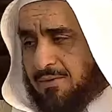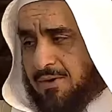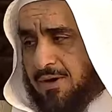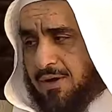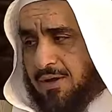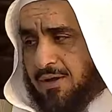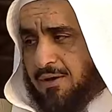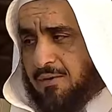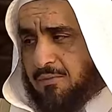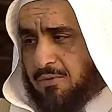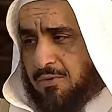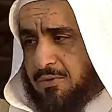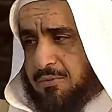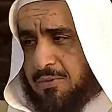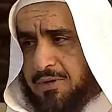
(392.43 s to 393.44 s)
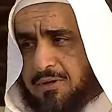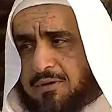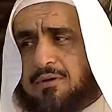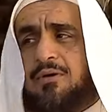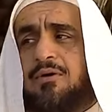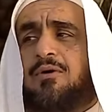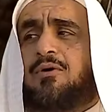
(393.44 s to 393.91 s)
وغلا أبو عمر
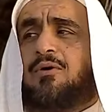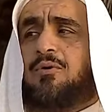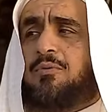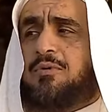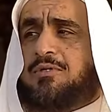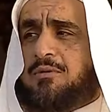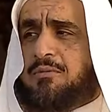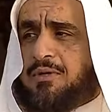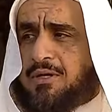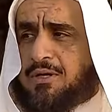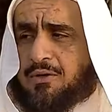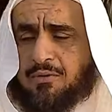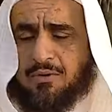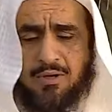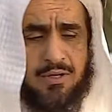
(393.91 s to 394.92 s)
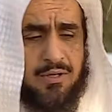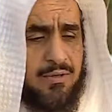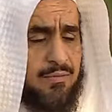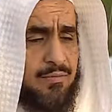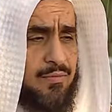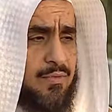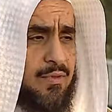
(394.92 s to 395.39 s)
وبجميع الإخوان
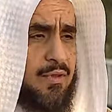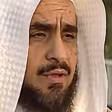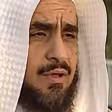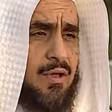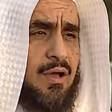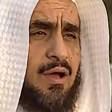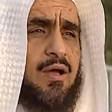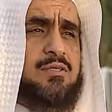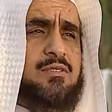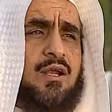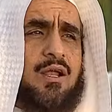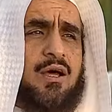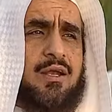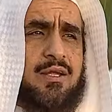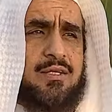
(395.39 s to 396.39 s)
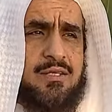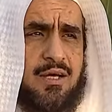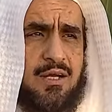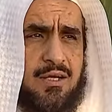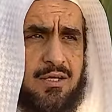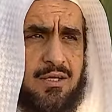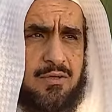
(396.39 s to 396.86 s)
أسأل الله أن
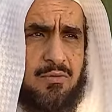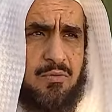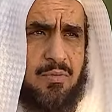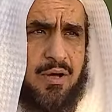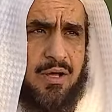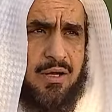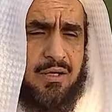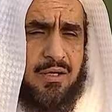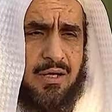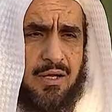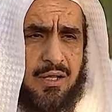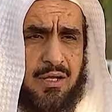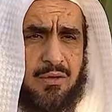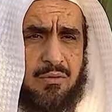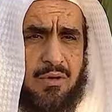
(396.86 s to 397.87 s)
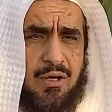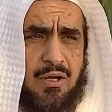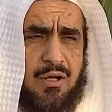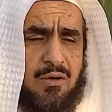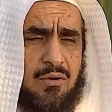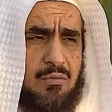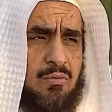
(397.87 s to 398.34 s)
يجعل عيد مبارك علينا
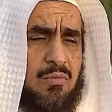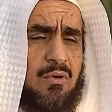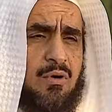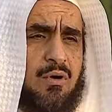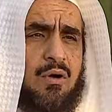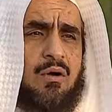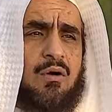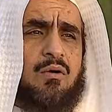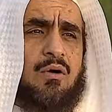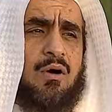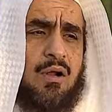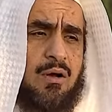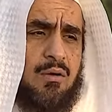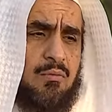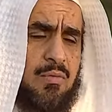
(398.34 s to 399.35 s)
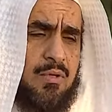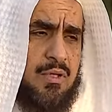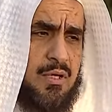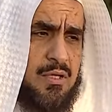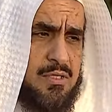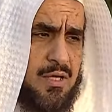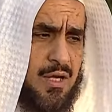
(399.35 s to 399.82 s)
وعليكم وعلى أمة
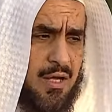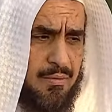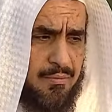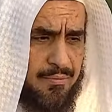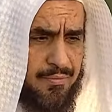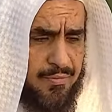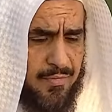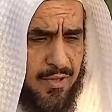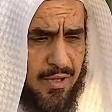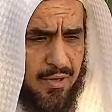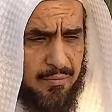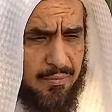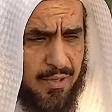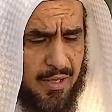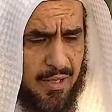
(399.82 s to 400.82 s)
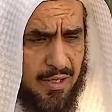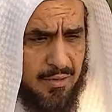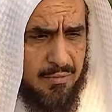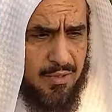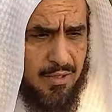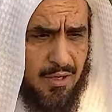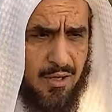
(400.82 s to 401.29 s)
الإسلام يا رب
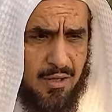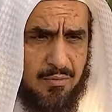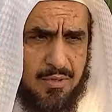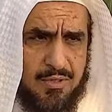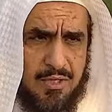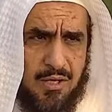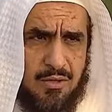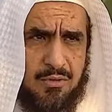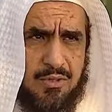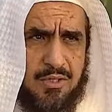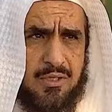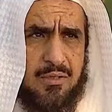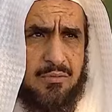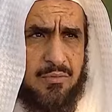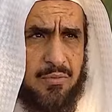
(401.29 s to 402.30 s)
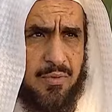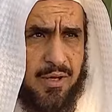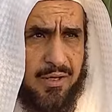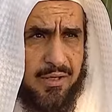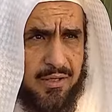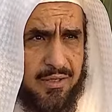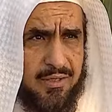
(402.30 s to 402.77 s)
العالمين اللهم اجعله عيدا
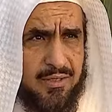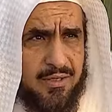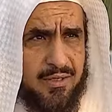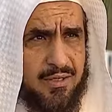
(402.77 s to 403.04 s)
مباركا